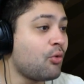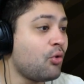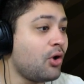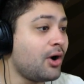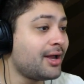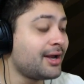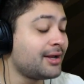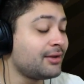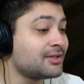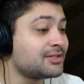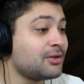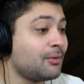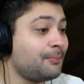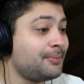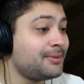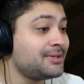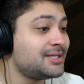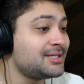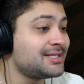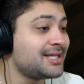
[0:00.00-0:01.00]
agora nós vamos
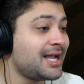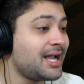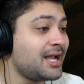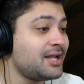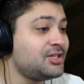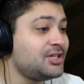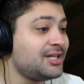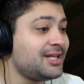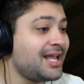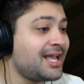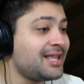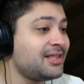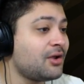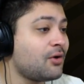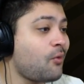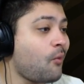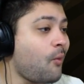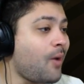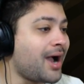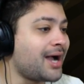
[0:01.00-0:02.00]
precisar de Nether